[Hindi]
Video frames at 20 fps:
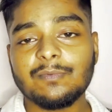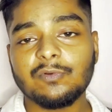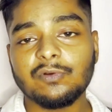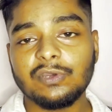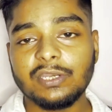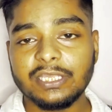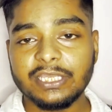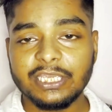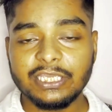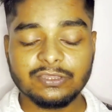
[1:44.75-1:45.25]

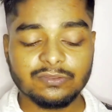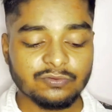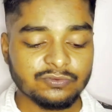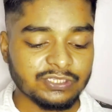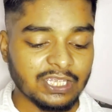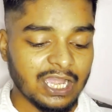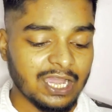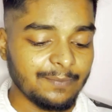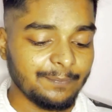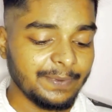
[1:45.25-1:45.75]
खोलेंगे तो
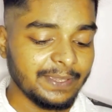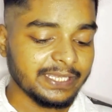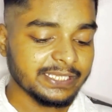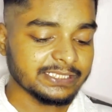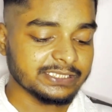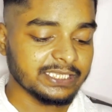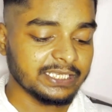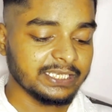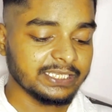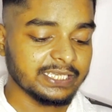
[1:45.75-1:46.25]
यहाँ पे
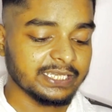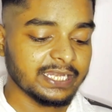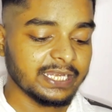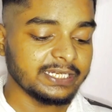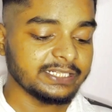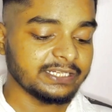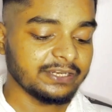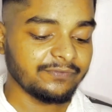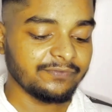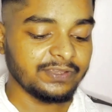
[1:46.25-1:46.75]
इस तरीके का
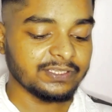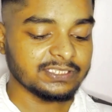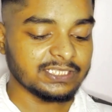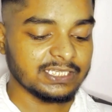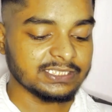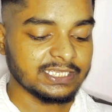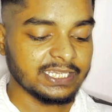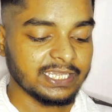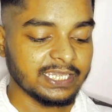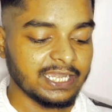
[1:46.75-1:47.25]
इंटरफेस आ
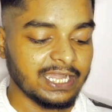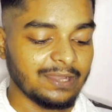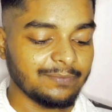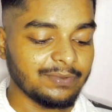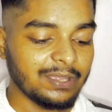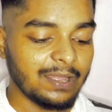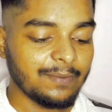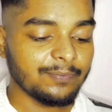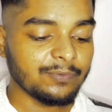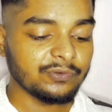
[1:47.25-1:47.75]
जाएगा अब
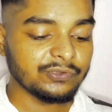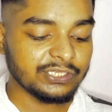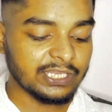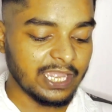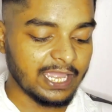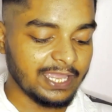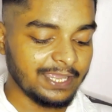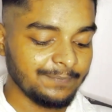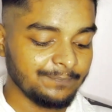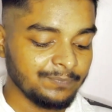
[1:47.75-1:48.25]
आप क्या
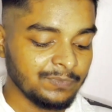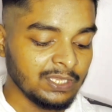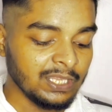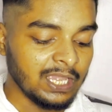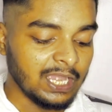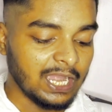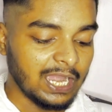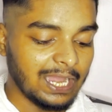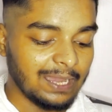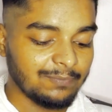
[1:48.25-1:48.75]
है
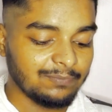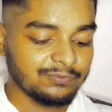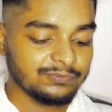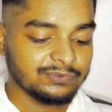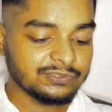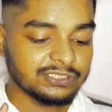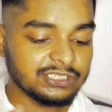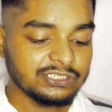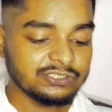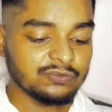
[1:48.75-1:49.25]

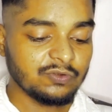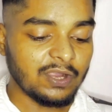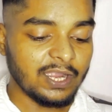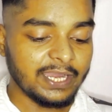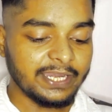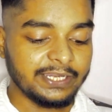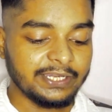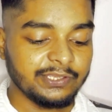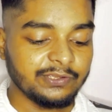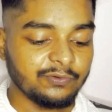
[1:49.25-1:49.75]
आपकी जो
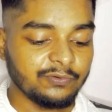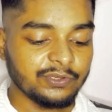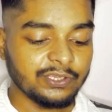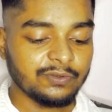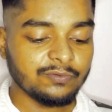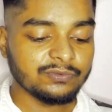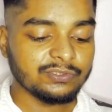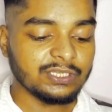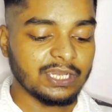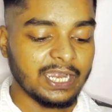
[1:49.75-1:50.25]
आईडी होगी
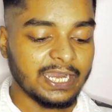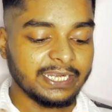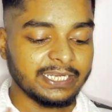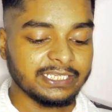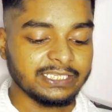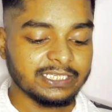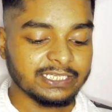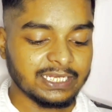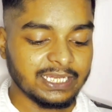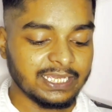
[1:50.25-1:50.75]
वो आईडी
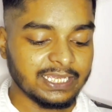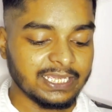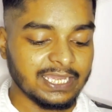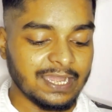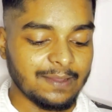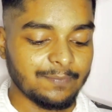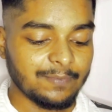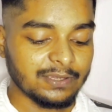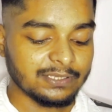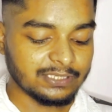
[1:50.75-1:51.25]
दिखाएगा
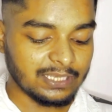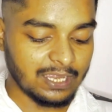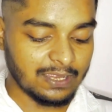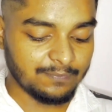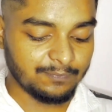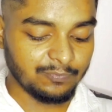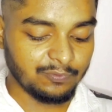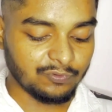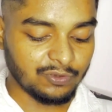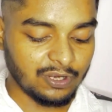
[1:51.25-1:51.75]
आपका यहाँ
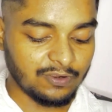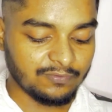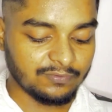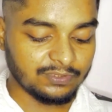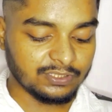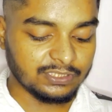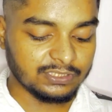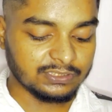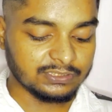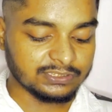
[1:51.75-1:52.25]
पूरा
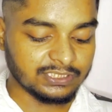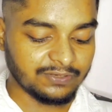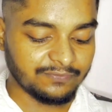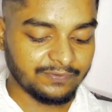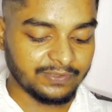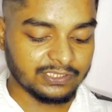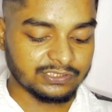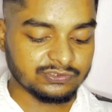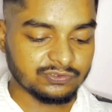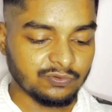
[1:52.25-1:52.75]

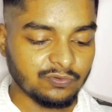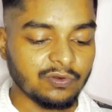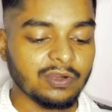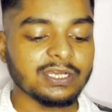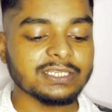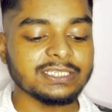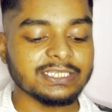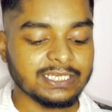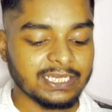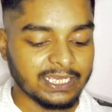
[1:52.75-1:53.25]
इंटरफेस जो होगा
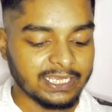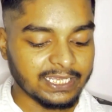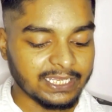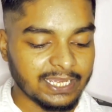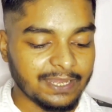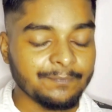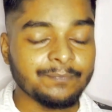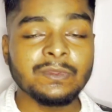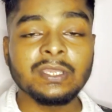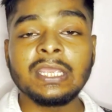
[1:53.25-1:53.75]

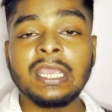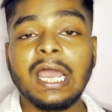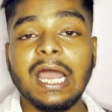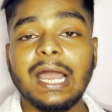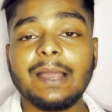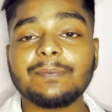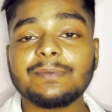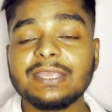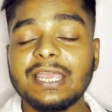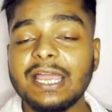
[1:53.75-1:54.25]
दिखाएगा
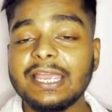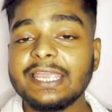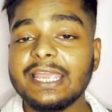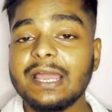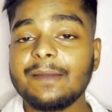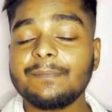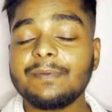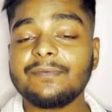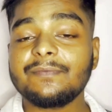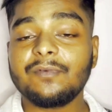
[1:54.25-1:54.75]
अब क्या है
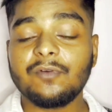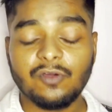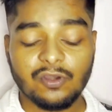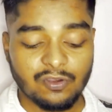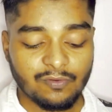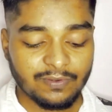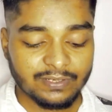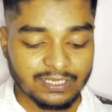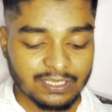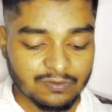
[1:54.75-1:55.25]
यहाँ पे
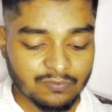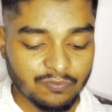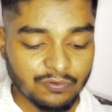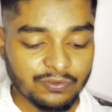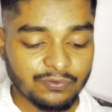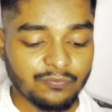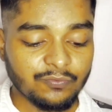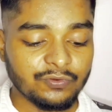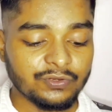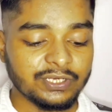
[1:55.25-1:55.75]
फॉलोवर का कोई
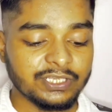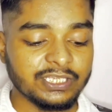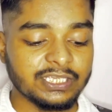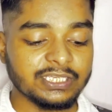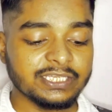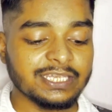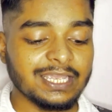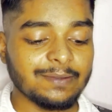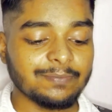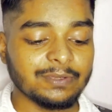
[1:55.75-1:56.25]
वो नहीं है
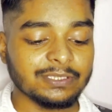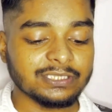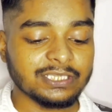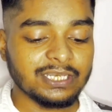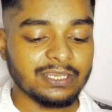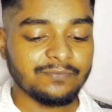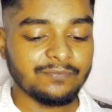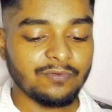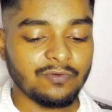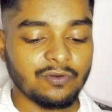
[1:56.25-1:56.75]
कि आप
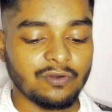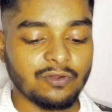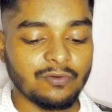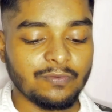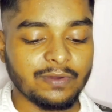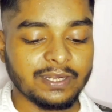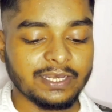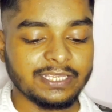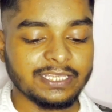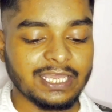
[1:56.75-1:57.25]
कितने
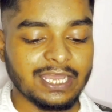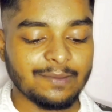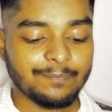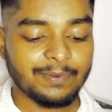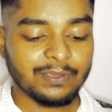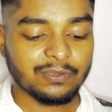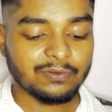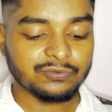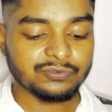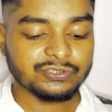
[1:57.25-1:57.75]
फॉलोवर हैं यहाँ
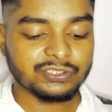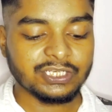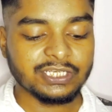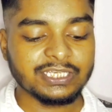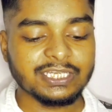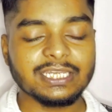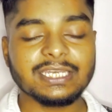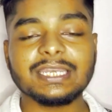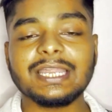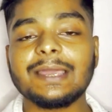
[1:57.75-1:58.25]
पे कुछ नहीं
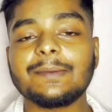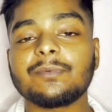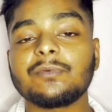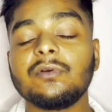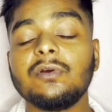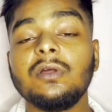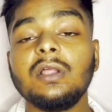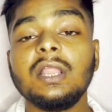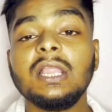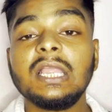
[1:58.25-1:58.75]
करना है
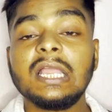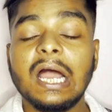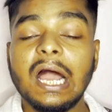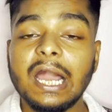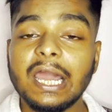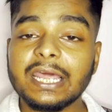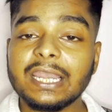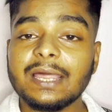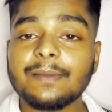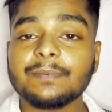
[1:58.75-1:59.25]
आपको
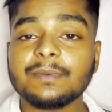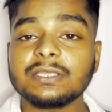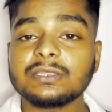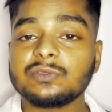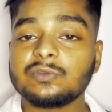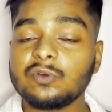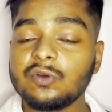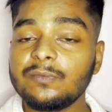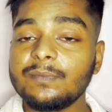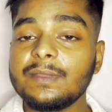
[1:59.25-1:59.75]
अगर आपके
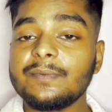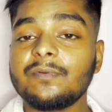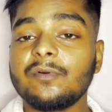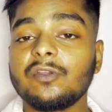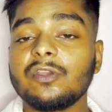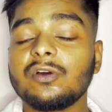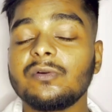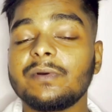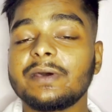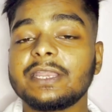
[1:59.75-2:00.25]
दो भी
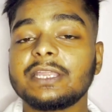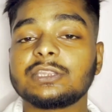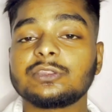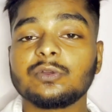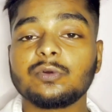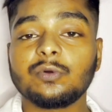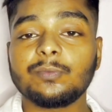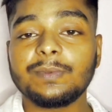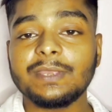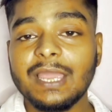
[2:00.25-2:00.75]
फॉलोवर हैं
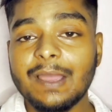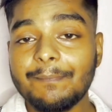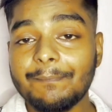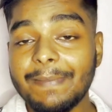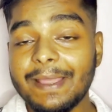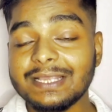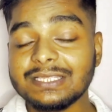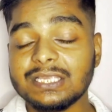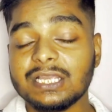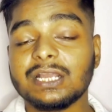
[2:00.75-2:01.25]
तो भी आप
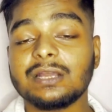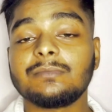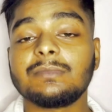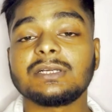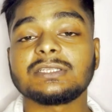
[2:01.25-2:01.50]
पैसा कमा